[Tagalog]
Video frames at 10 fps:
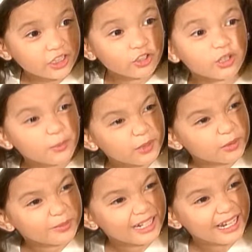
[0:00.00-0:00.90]
hindi ko naman
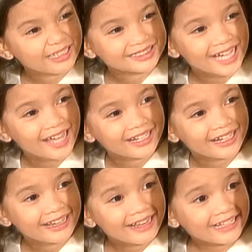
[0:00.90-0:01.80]
yung malalasahan
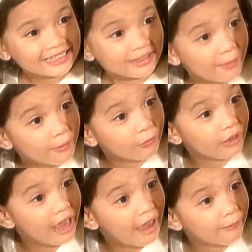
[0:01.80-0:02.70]
eh. Di ba
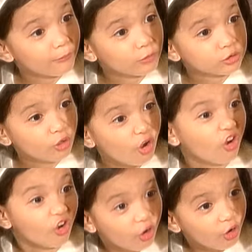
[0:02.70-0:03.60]
mga multo
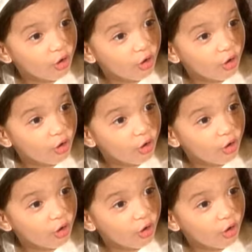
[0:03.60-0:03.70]
ko?